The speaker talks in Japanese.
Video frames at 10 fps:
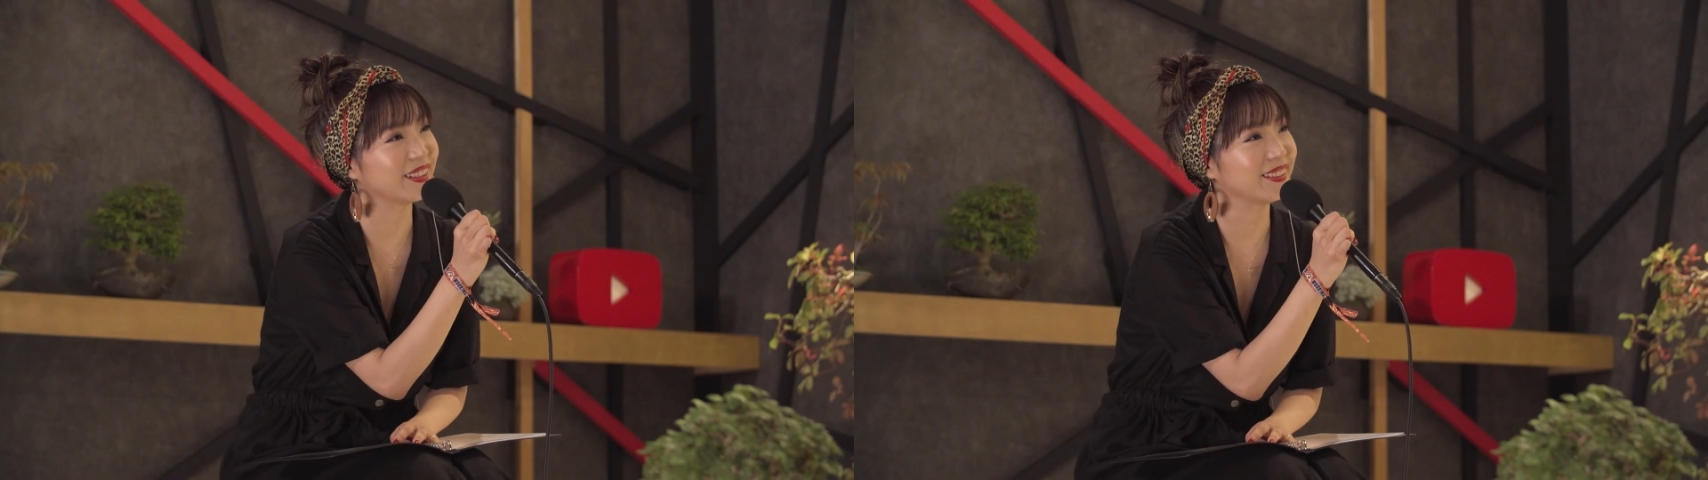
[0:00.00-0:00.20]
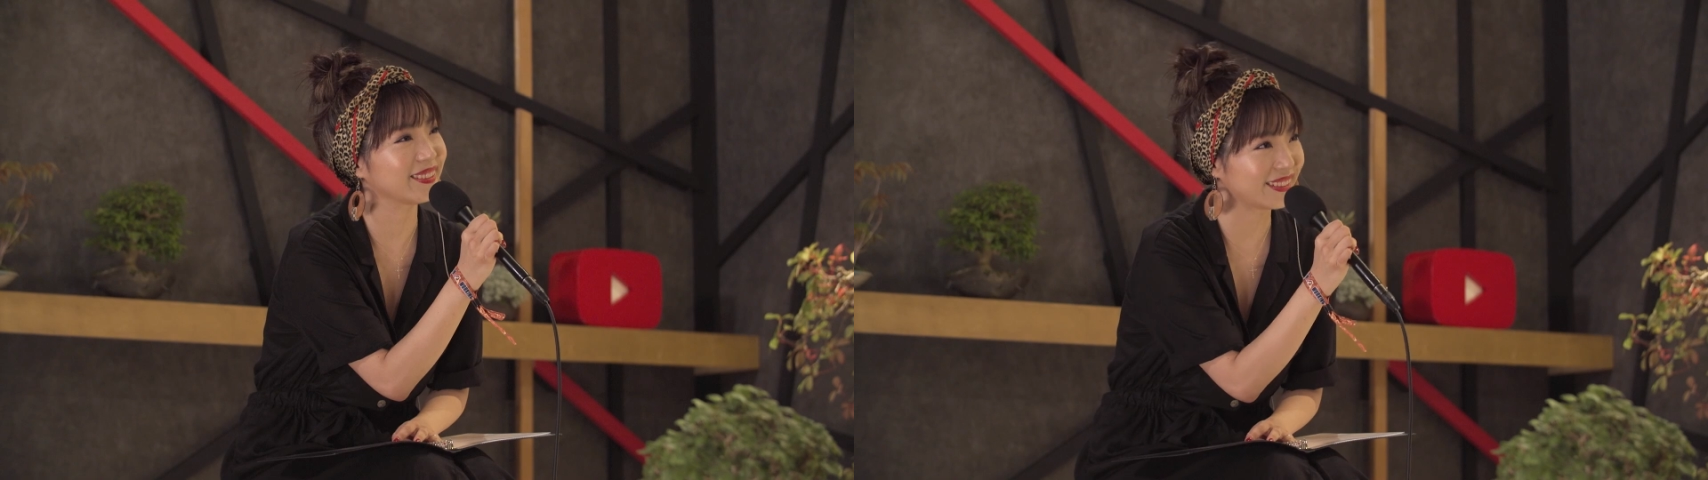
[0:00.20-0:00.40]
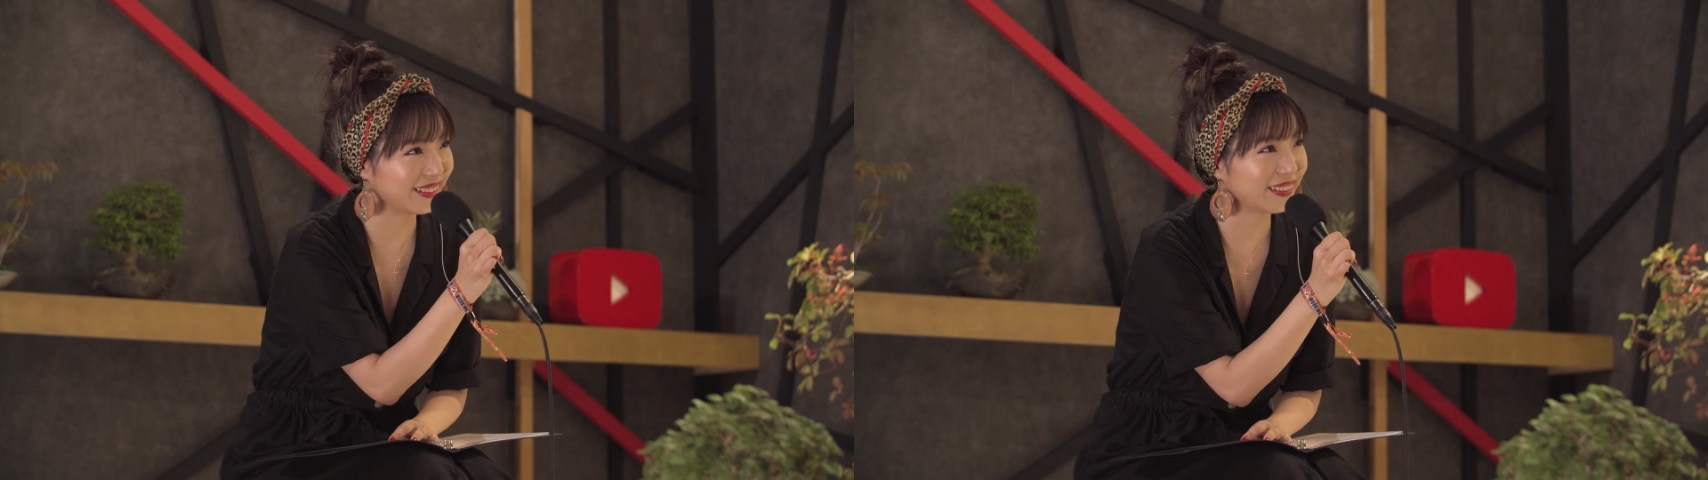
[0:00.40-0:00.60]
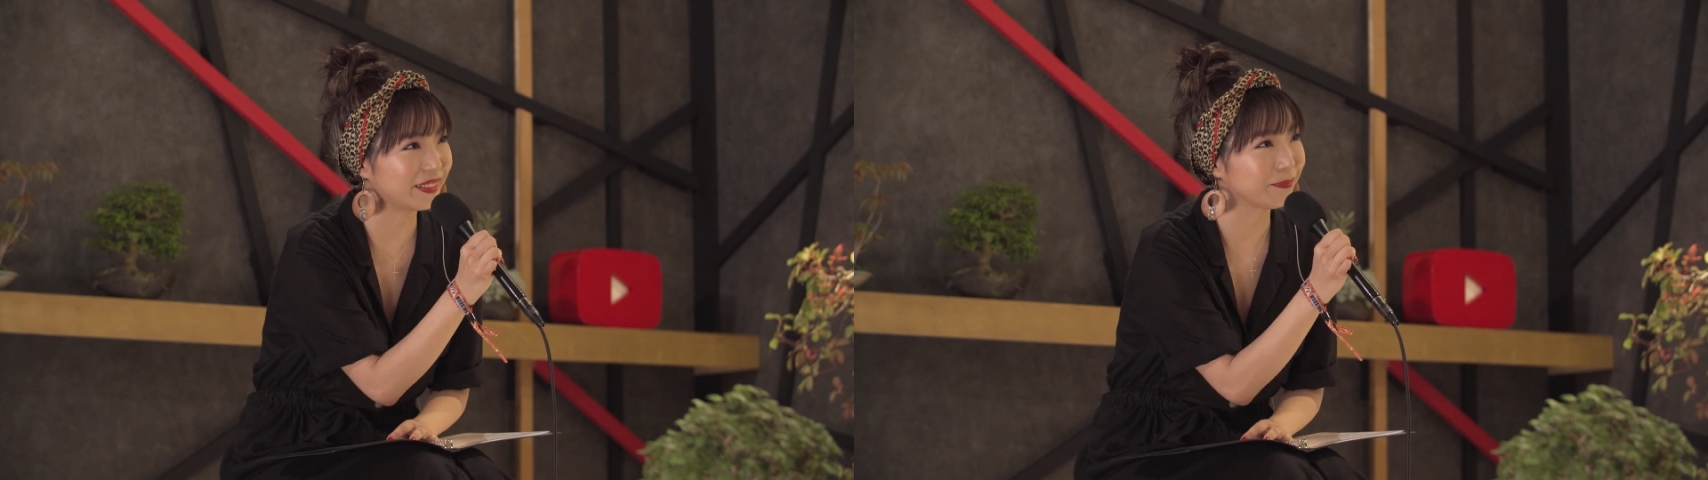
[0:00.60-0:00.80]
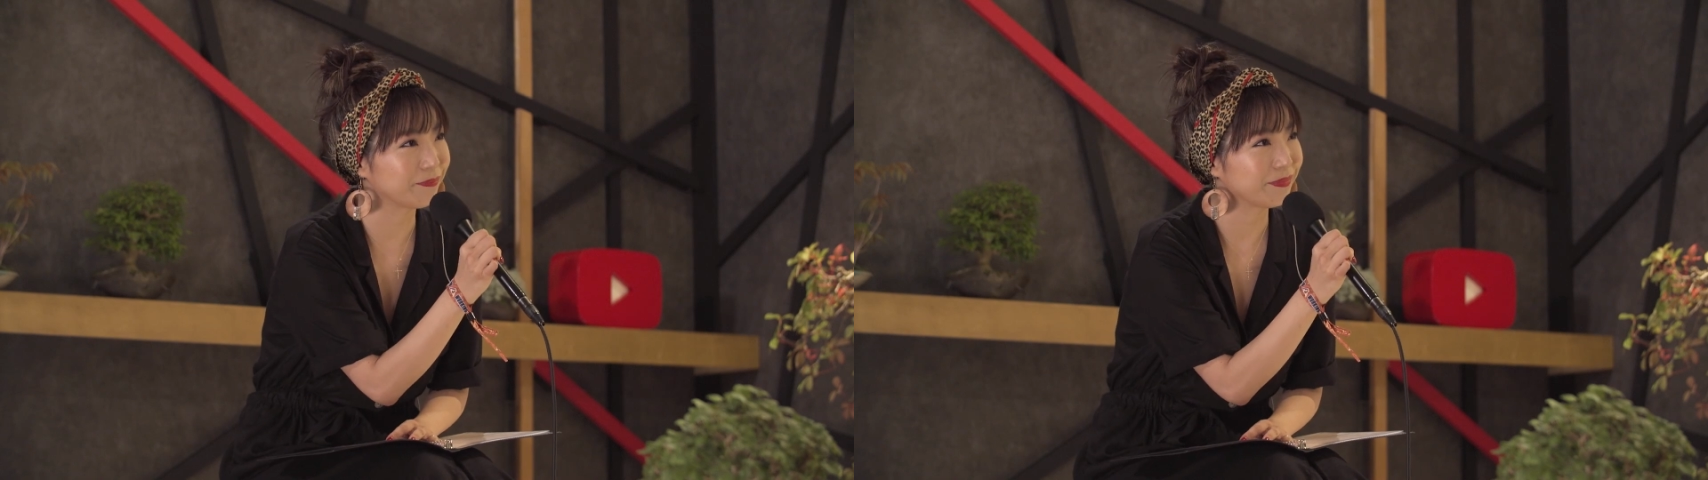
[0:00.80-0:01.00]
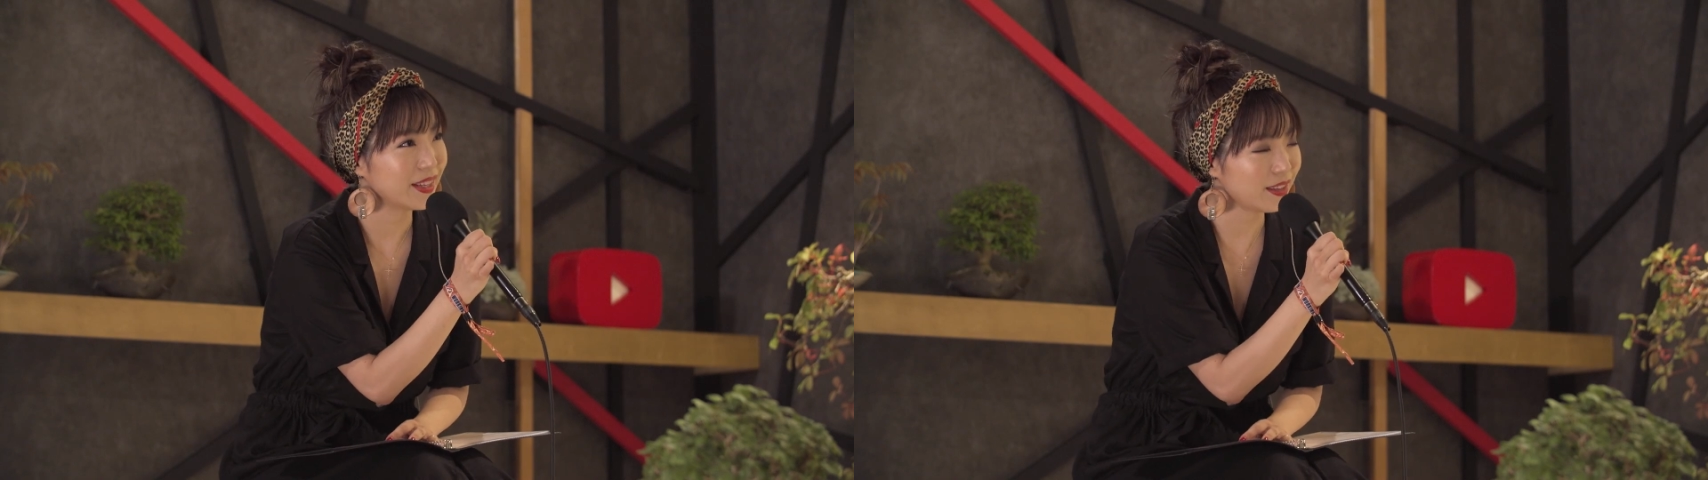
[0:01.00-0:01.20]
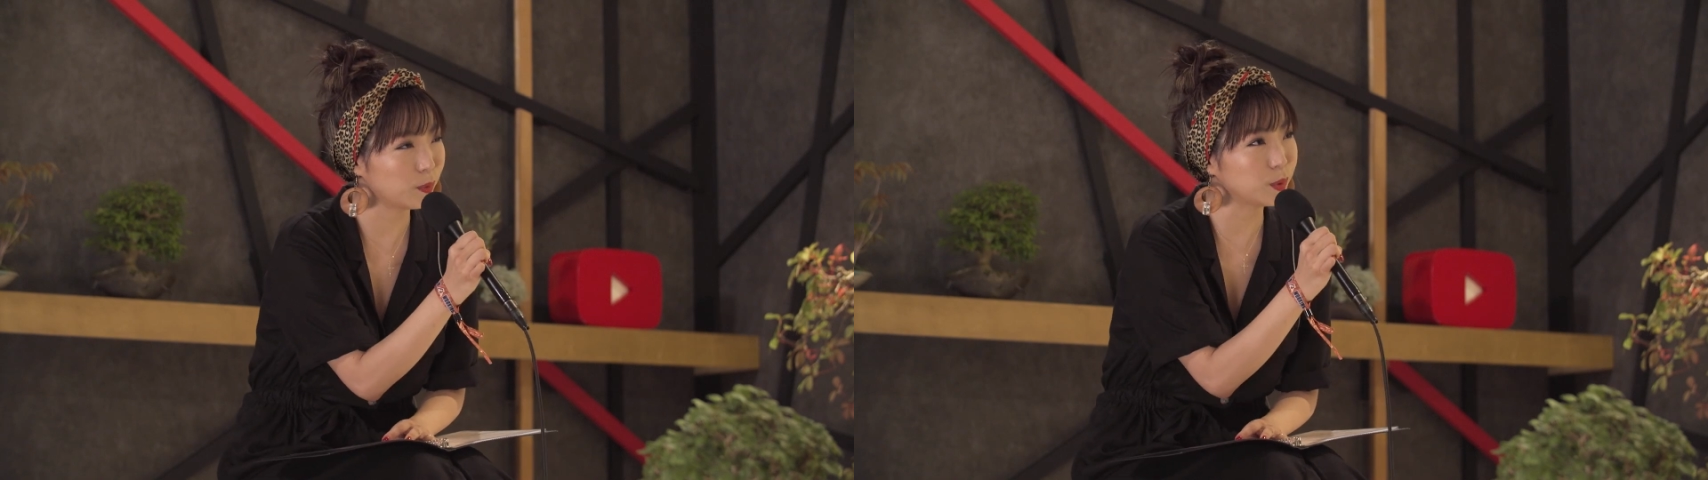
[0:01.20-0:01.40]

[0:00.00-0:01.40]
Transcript: いですかそうですねねお